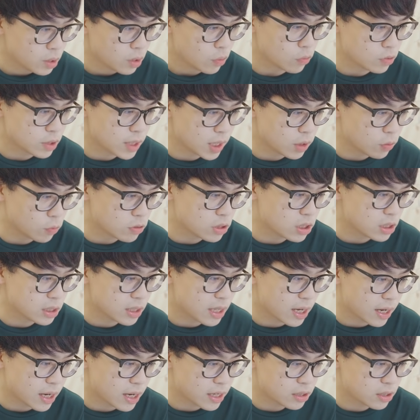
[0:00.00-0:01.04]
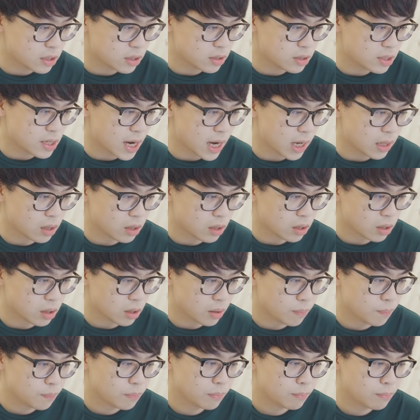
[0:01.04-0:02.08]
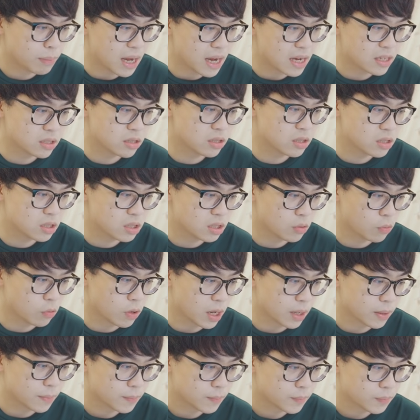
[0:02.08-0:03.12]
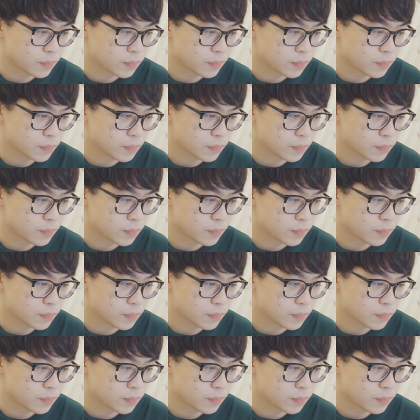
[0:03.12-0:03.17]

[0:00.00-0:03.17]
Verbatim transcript: 我现在如今大概剩下了八十几万，